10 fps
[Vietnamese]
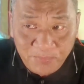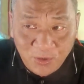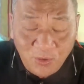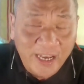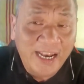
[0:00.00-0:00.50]

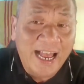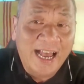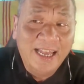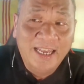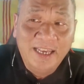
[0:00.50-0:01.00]
có nghĩa là
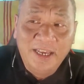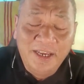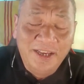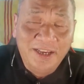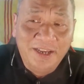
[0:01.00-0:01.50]

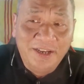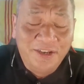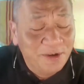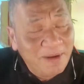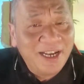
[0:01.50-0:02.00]

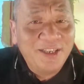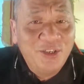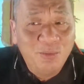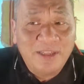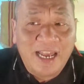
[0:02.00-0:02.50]
trước mắt
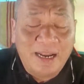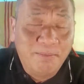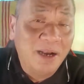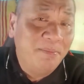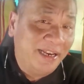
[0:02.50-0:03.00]
chúng ta đã
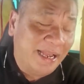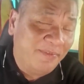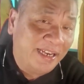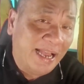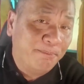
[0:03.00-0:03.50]
mất miền Nam
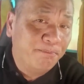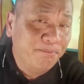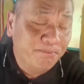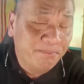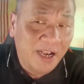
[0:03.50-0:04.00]
Việt Nam
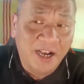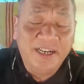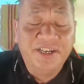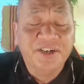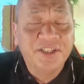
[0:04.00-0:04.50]

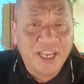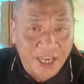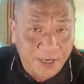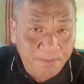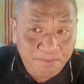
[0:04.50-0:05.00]
gần nửa thế
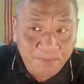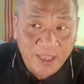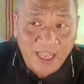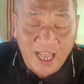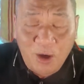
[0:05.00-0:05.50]
kỷ
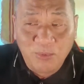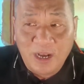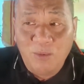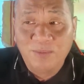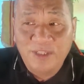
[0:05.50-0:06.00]
Hồng
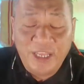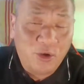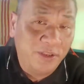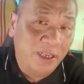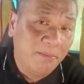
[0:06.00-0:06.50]
Kông thì
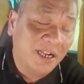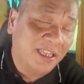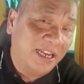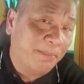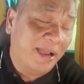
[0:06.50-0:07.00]
coi như mất
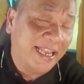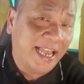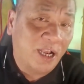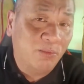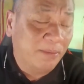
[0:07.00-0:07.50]
từ năm
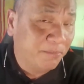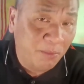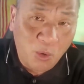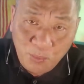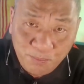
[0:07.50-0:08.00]

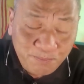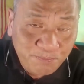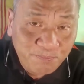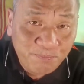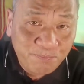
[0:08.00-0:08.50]
2014
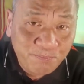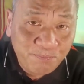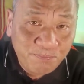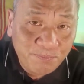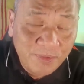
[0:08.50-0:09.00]

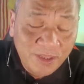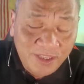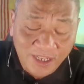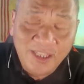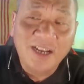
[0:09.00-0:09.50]

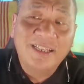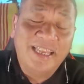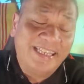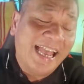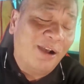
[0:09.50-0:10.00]
chính thức
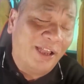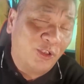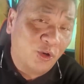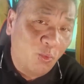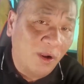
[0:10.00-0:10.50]
thì giao lại
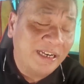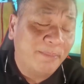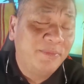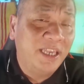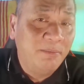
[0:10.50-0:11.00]
cho Trung Quốc
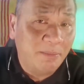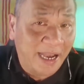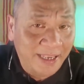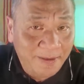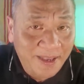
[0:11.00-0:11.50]
năm
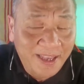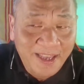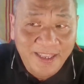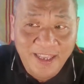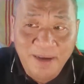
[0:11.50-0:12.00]
97
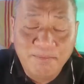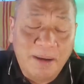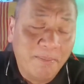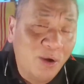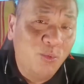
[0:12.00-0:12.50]
nhưng mà
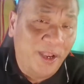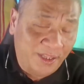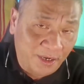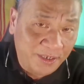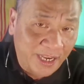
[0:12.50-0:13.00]
mất quyền
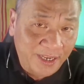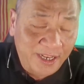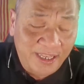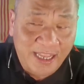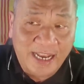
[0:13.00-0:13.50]
tự trị
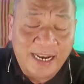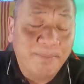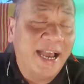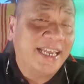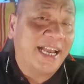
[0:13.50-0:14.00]
là
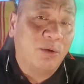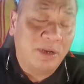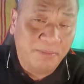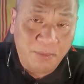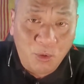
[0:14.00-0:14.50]
năm
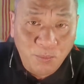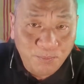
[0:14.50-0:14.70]
2014